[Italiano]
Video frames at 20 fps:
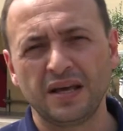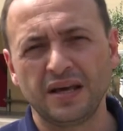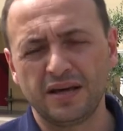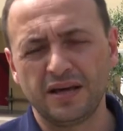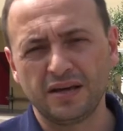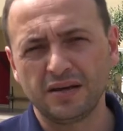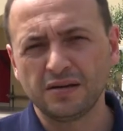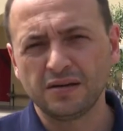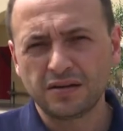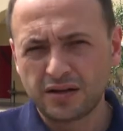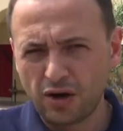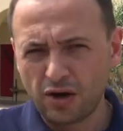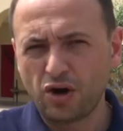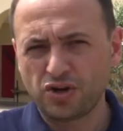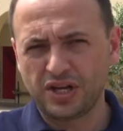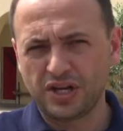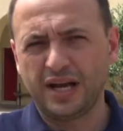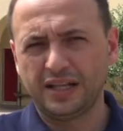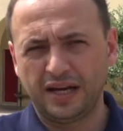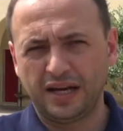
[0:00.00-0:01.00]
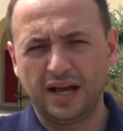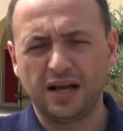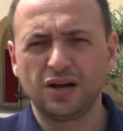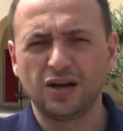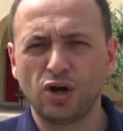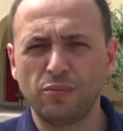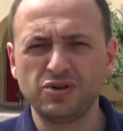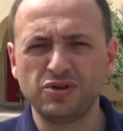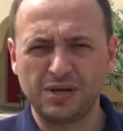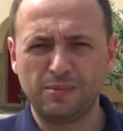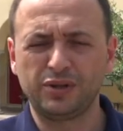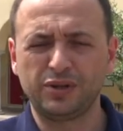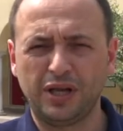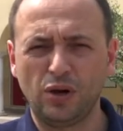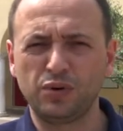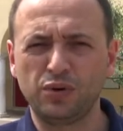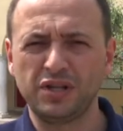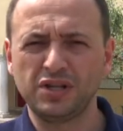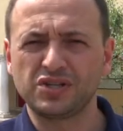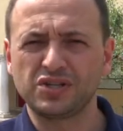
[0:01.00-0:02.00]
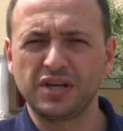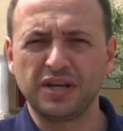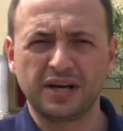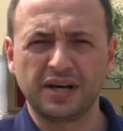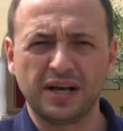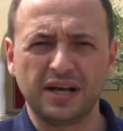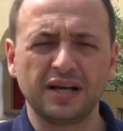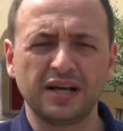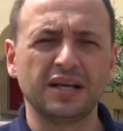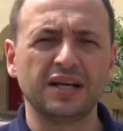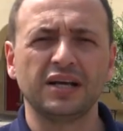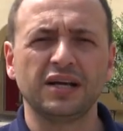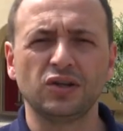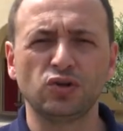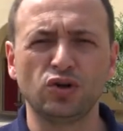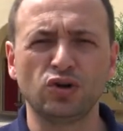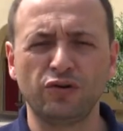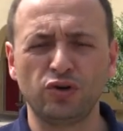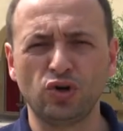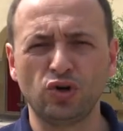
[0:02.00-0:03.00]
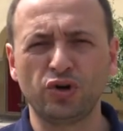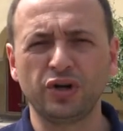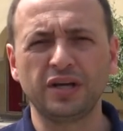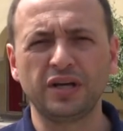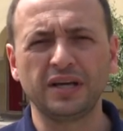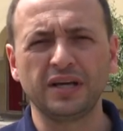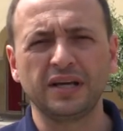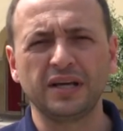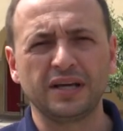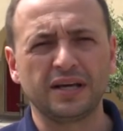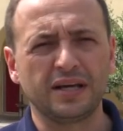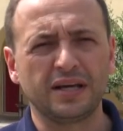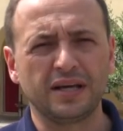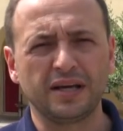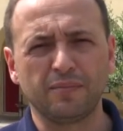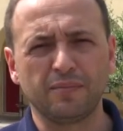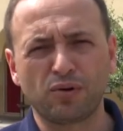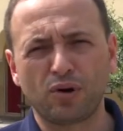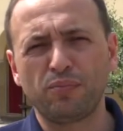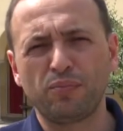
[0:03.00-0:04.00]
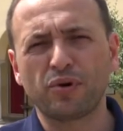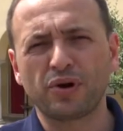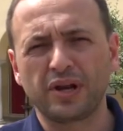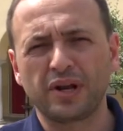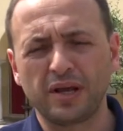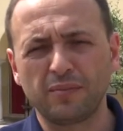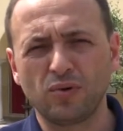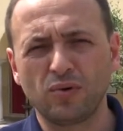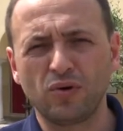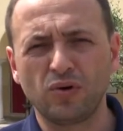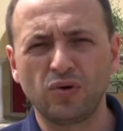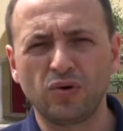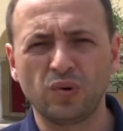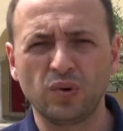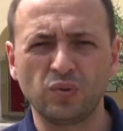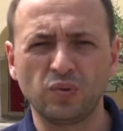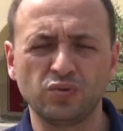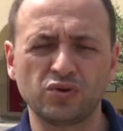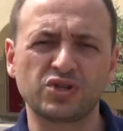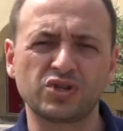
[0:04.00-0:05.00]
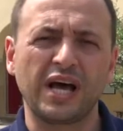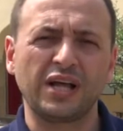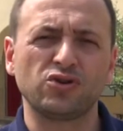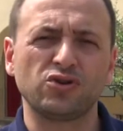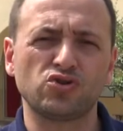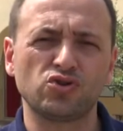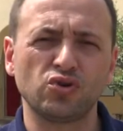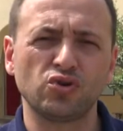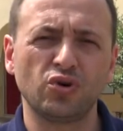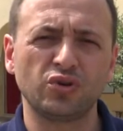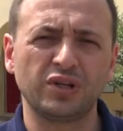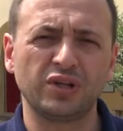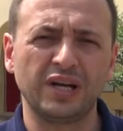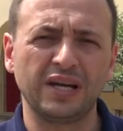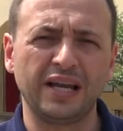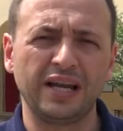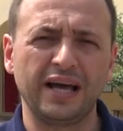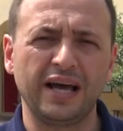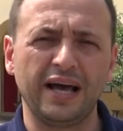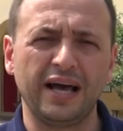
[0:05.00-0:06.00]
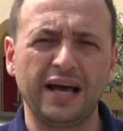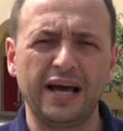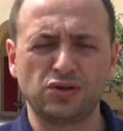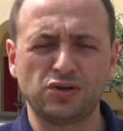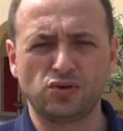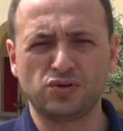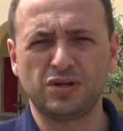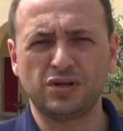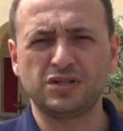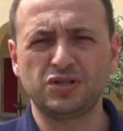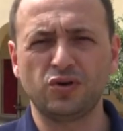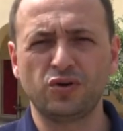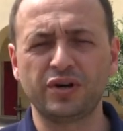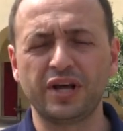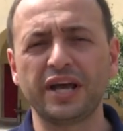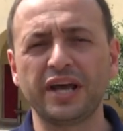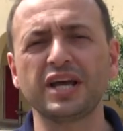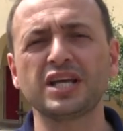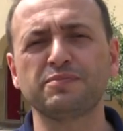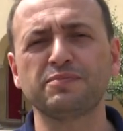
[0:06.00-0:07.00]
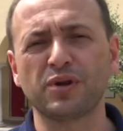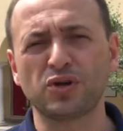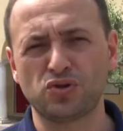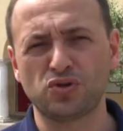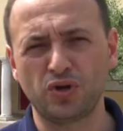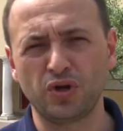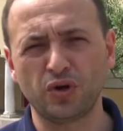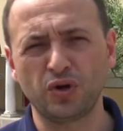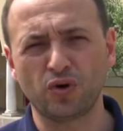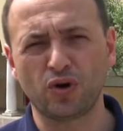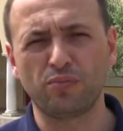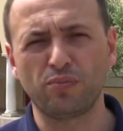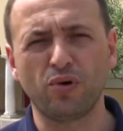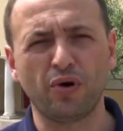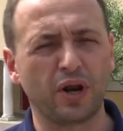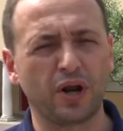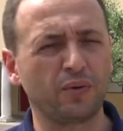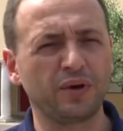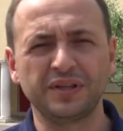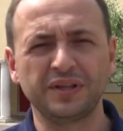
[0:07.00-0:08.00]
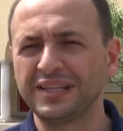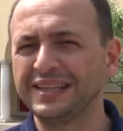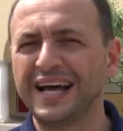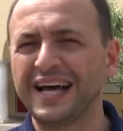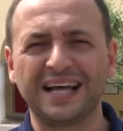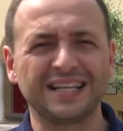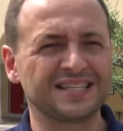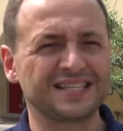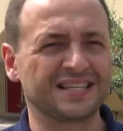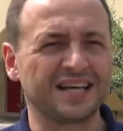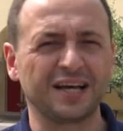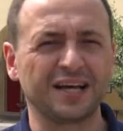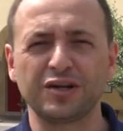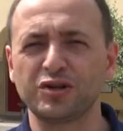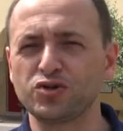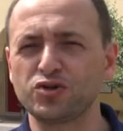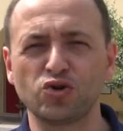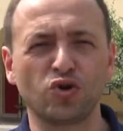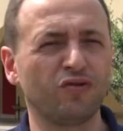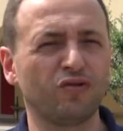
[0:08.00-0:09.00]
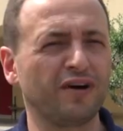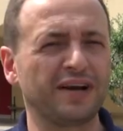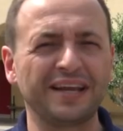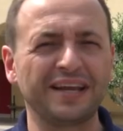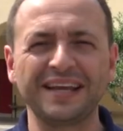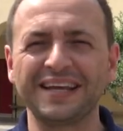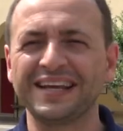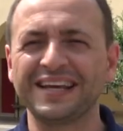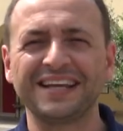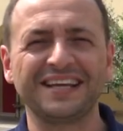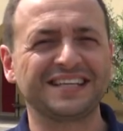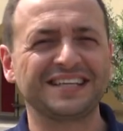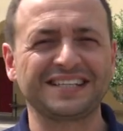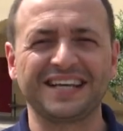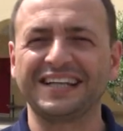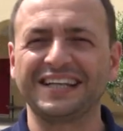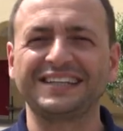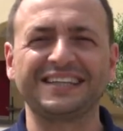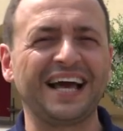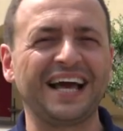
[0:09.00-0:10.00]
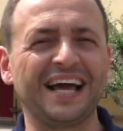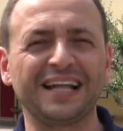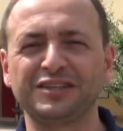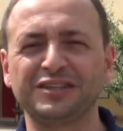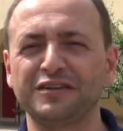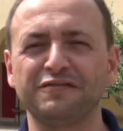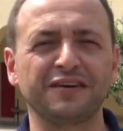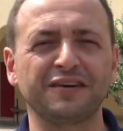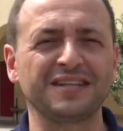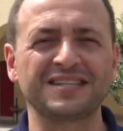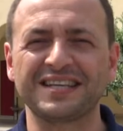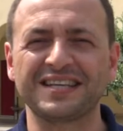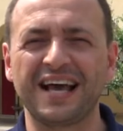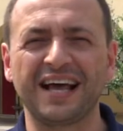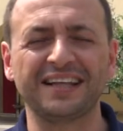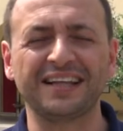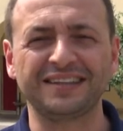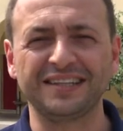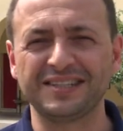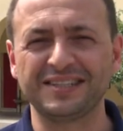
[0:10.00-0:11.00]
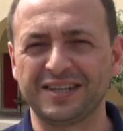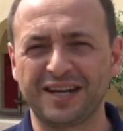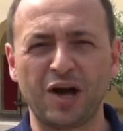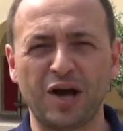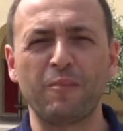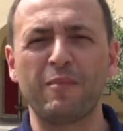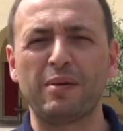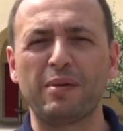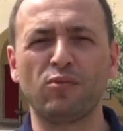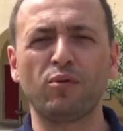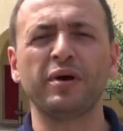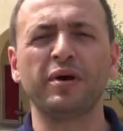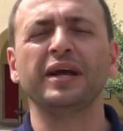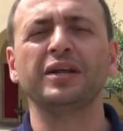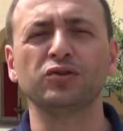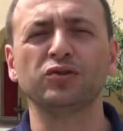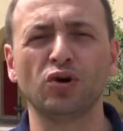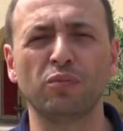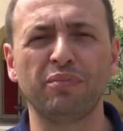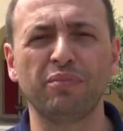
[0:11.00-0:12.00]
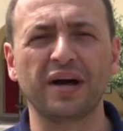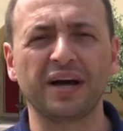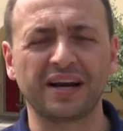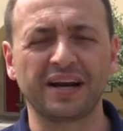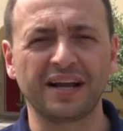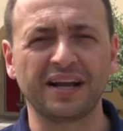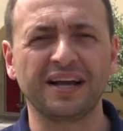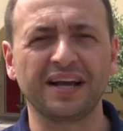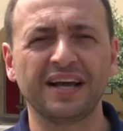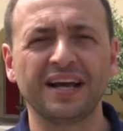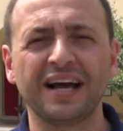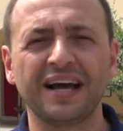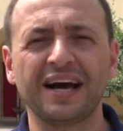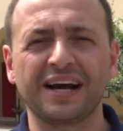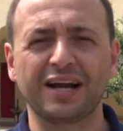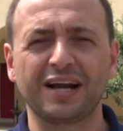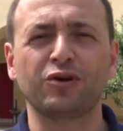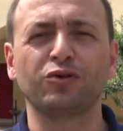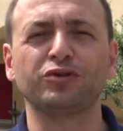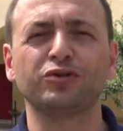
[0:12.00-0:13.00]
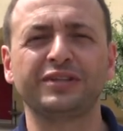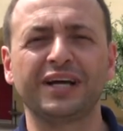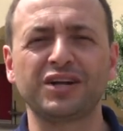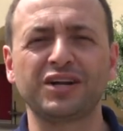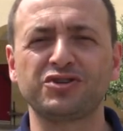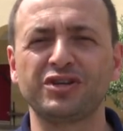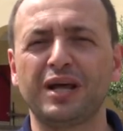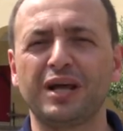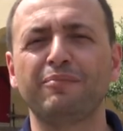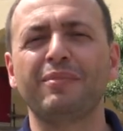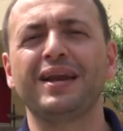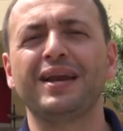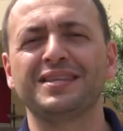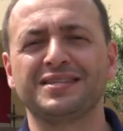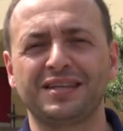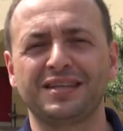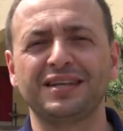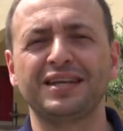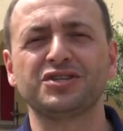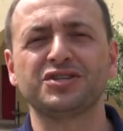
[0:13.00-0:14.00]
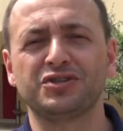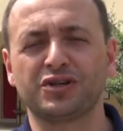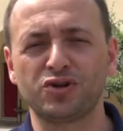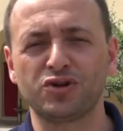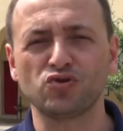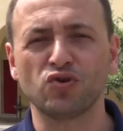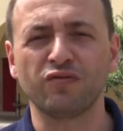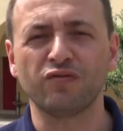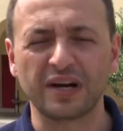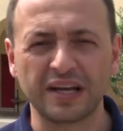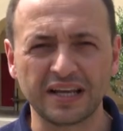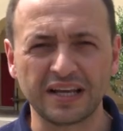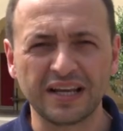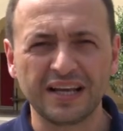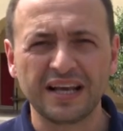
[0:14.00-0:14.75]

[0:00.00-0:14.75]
E che cosa accadrà? Cominciamo da lunedì sera dove noi eh, proporremo un saggio dell'associazione Espressioni Corporee, quindi danza, giovani, scattanti, frizzanti, sarà un bel momento per raccontarci la bellezza dell'essere giovani